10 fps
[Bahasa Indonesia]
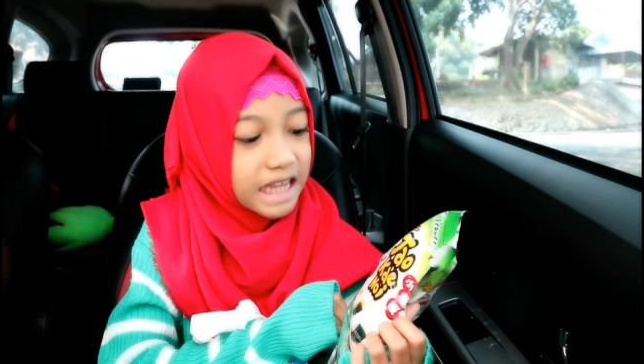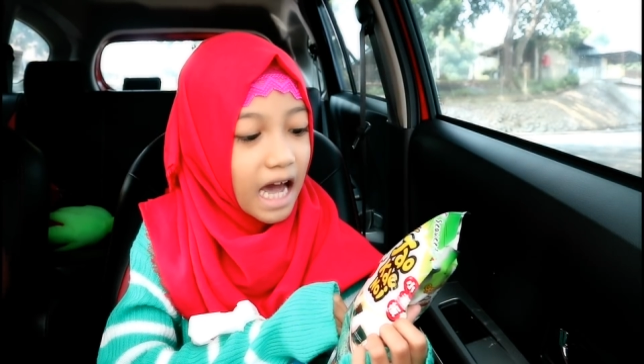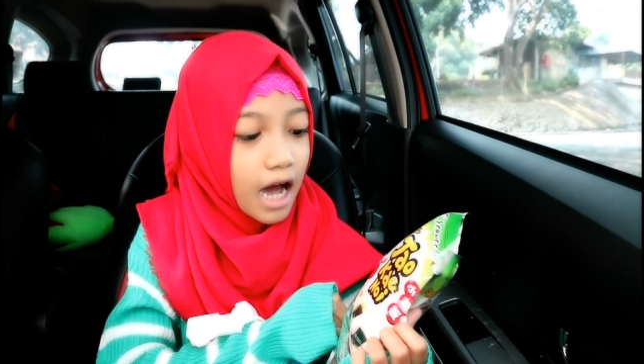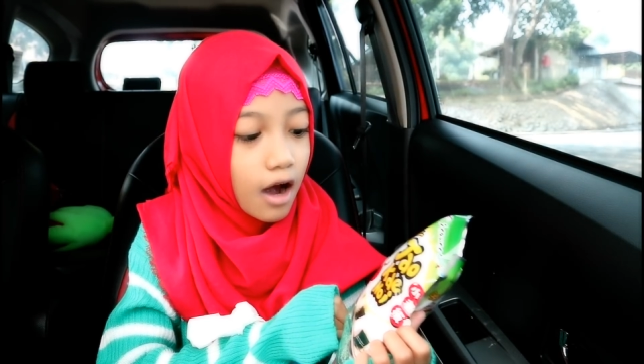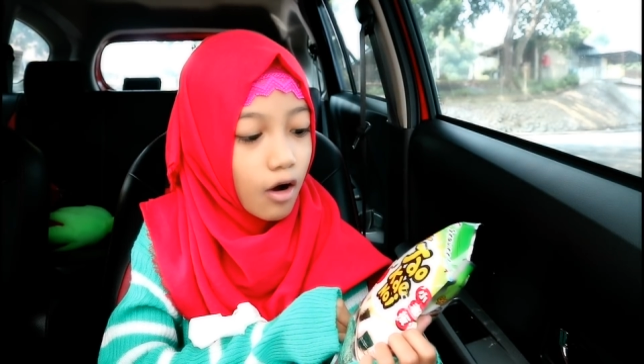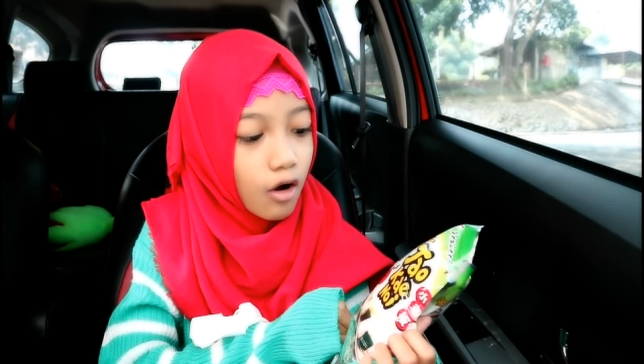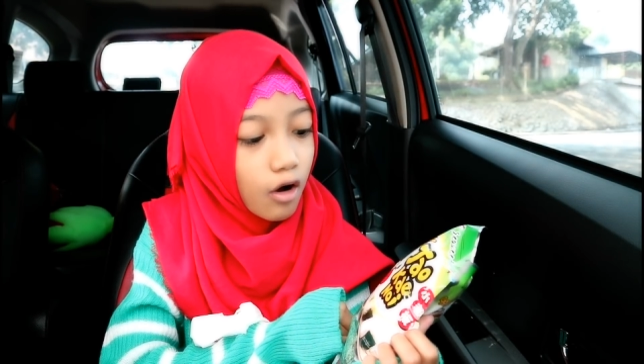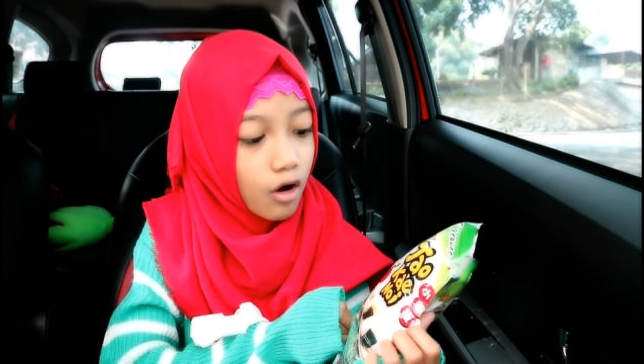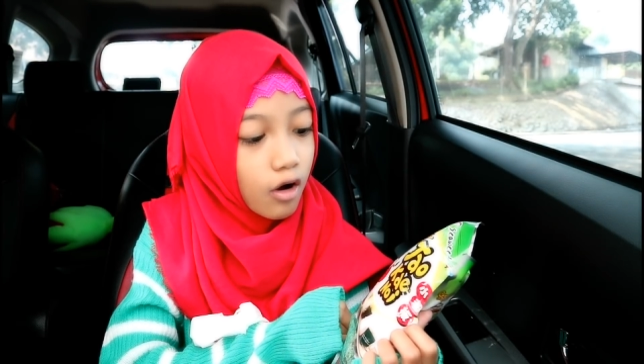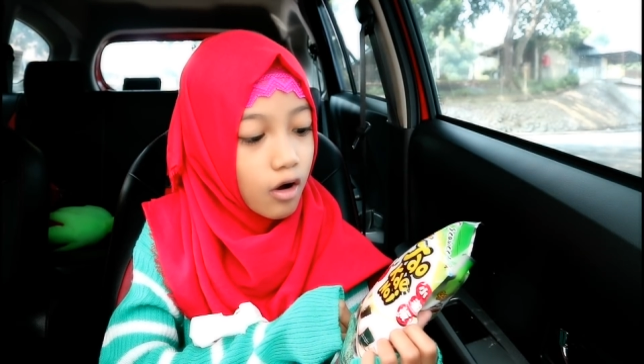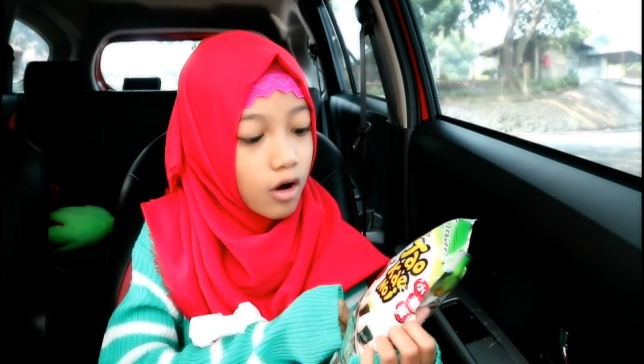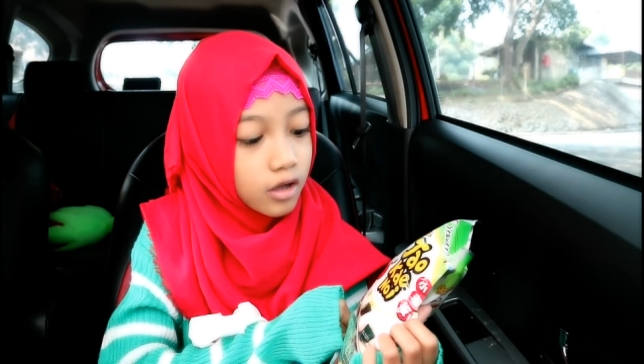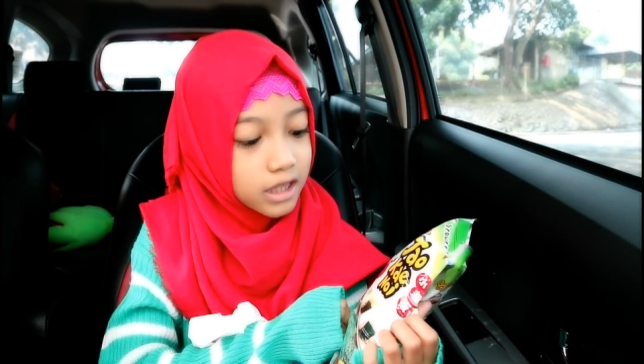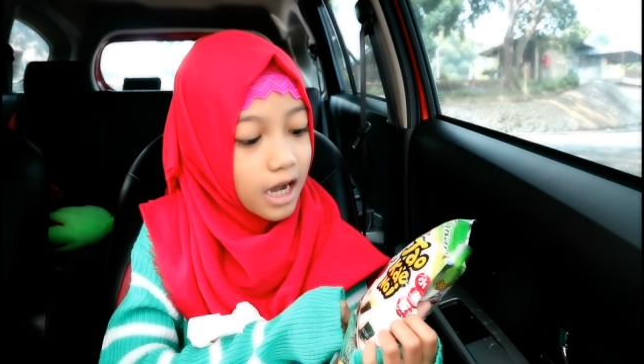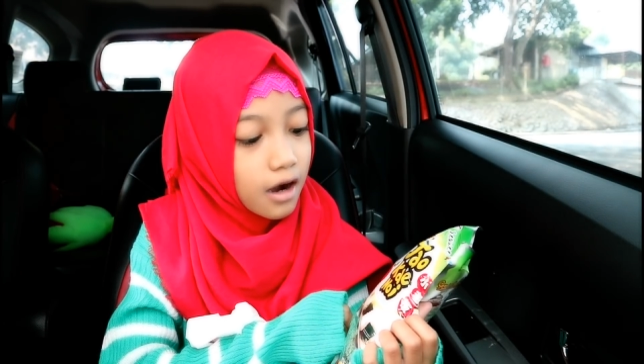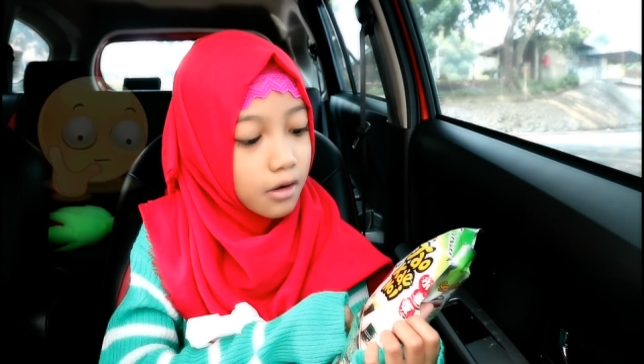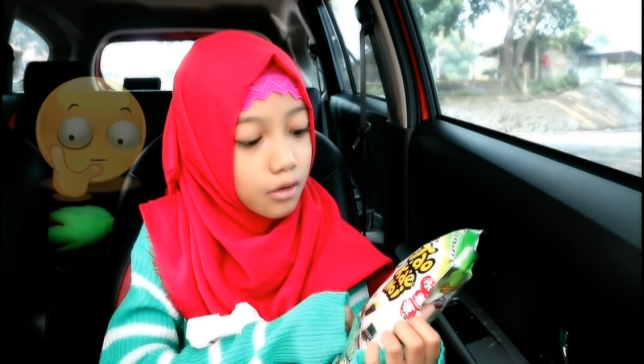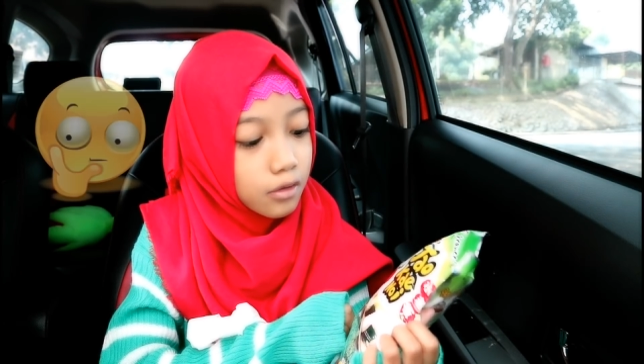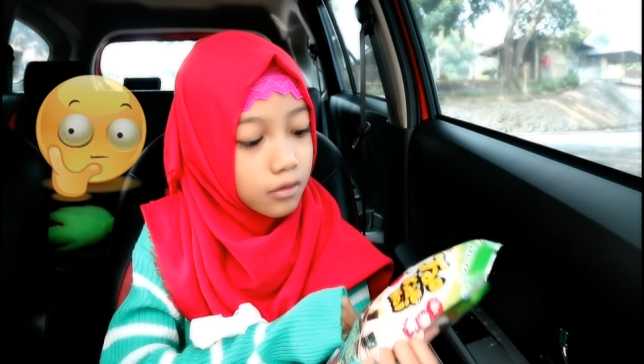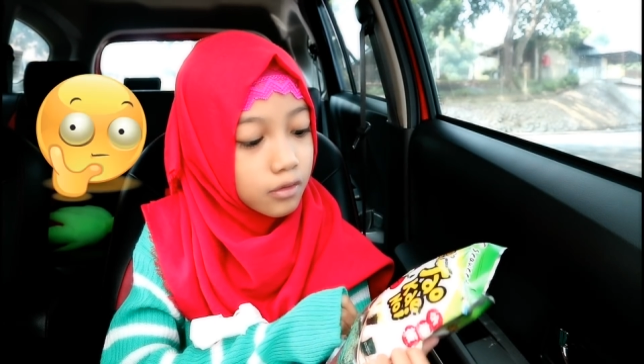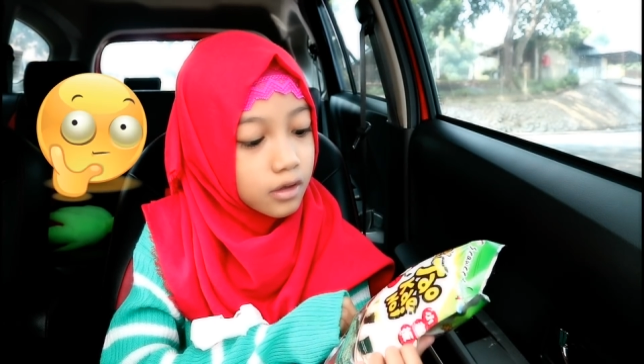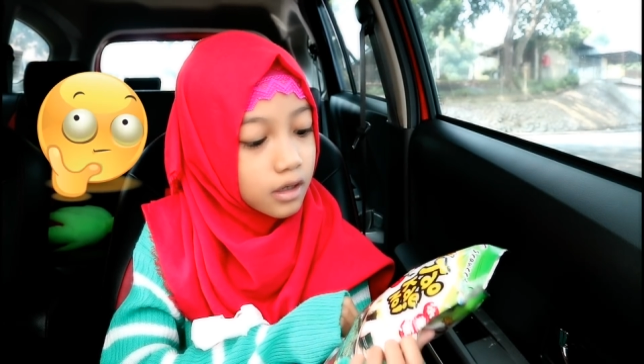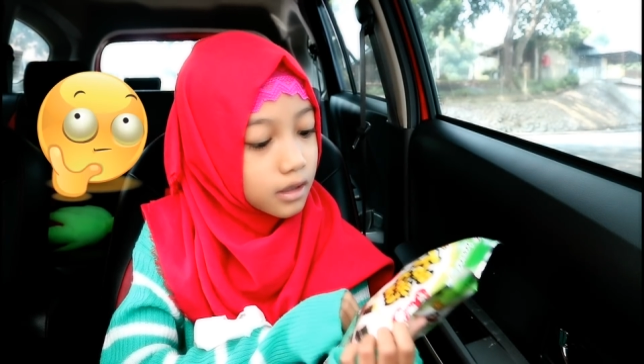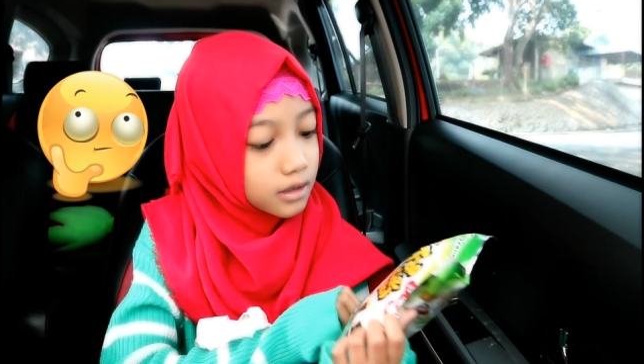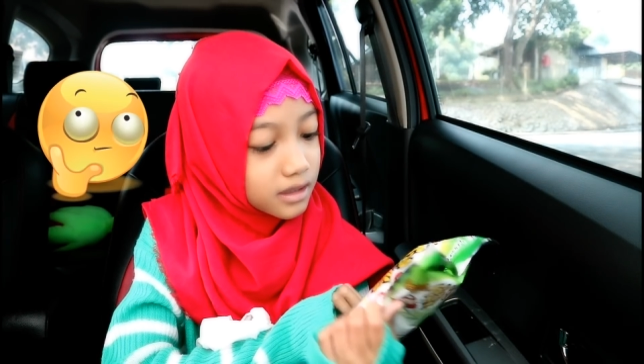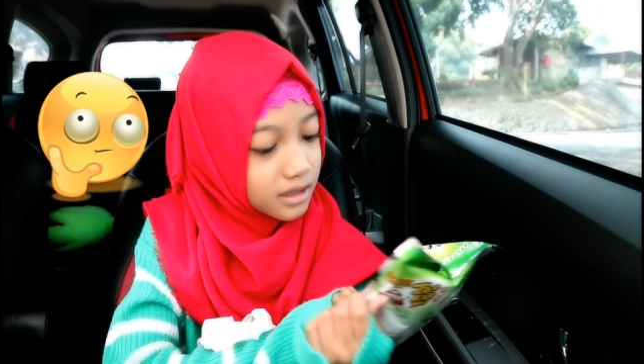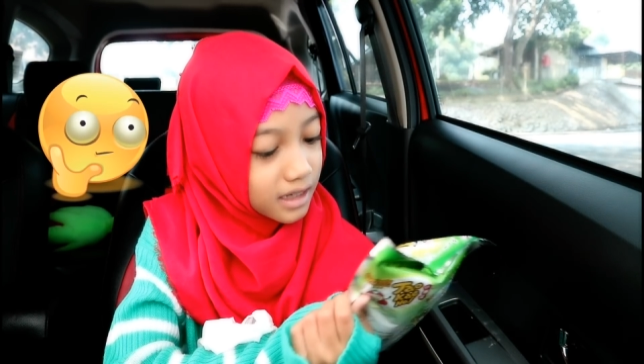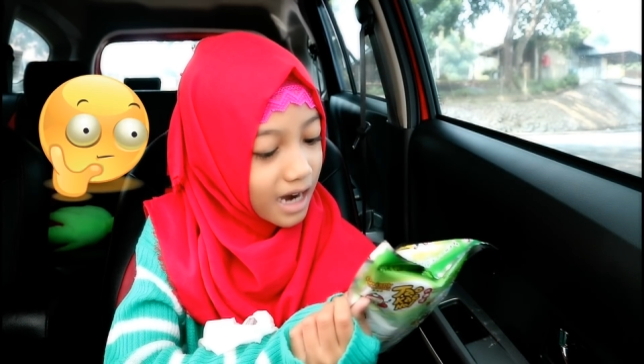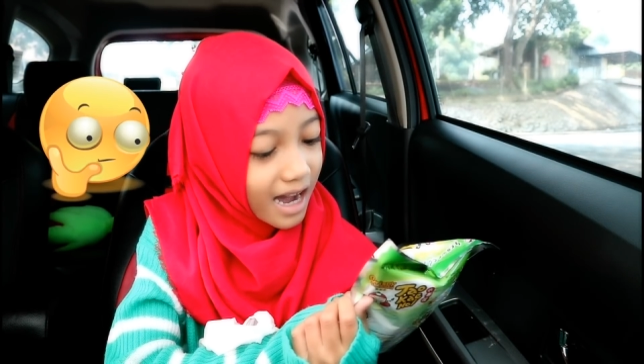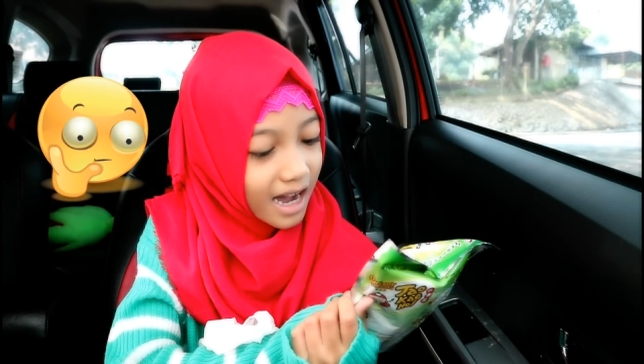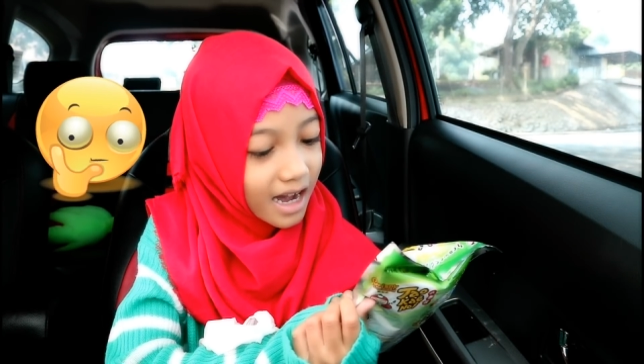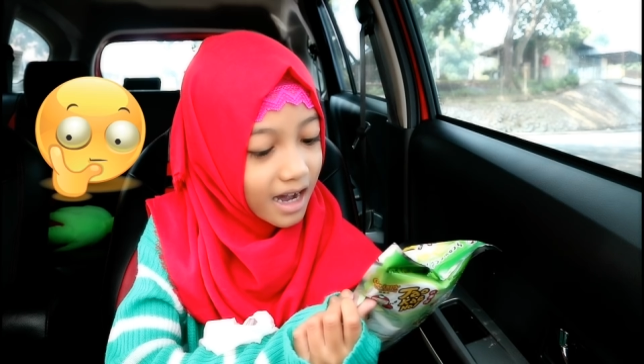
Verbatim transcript: tau tau ka